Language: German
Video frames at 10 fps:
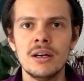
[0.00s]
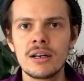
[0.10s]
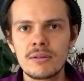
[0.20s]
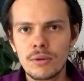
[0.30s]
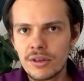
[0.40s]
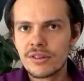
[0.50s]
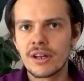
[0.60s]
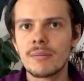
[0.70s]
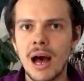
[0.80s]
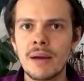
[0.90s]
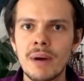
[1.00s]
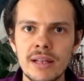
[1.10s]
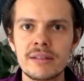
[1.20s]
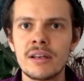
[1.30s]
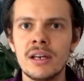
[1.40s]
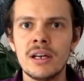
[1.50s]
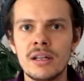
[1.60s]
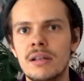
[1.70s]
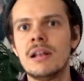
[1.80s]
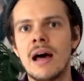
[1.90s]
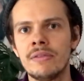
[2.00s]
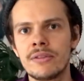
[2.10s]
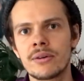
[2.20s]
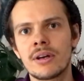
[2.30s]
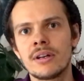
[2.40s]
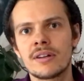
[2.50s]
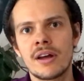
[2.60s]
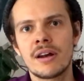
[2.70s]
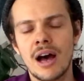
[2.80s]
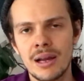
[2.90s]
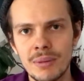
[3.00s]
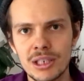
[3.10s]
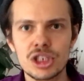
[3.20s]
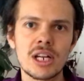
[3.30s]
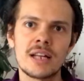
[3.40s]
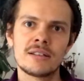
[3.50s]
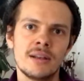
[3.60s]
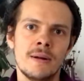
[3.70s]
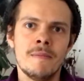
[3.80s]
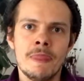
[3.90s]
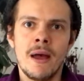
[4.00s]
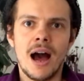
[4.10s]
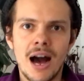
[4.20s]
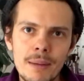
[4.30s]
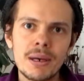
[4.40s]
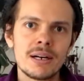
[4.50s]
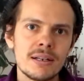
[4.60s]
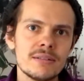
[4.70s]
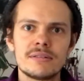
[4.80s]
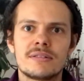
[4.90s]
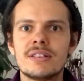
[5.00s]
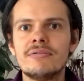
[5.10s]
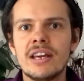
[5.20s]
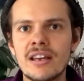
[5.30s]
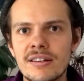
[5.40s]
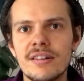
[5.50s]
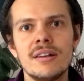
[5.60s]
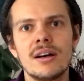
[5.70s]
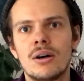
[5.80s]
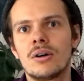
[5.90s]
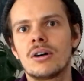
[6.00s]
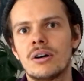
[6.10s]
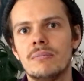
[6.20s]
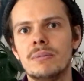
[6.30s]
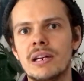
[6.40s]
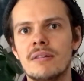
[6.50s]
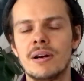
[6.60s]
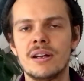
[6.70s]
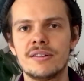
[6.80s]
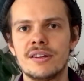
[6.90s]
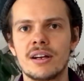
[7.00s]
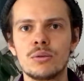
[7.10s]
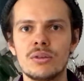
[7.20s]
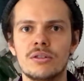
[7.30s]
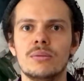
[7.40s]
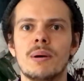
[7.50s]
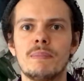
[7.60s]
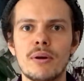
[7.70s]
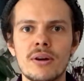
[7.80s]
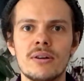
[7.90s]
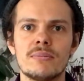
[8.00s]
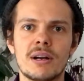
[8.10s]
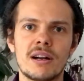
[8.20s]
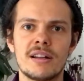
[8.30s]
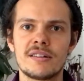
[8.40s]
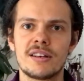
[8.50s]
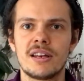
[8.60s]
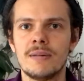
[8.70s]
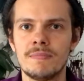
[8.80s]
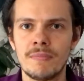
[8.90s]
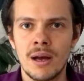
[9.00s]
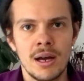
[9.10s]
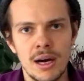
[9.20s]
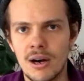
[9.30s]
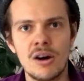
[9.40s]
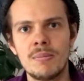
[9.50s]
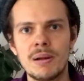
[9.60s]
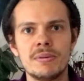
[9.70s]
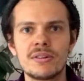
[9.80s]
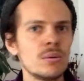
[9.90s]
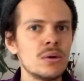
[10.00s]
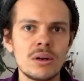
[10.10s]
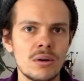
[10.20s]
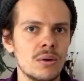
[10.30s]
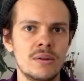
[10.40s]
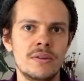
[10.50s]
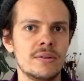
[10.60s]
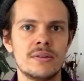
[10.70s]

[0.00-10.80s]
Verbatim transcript: irgendwo in seinem Heimatland oder in seiner Heimatstadt. Aber die Wege sind ja auch mittlerweile sehr gut zu überbrücken und man kann sich eben auch mal besuchen und,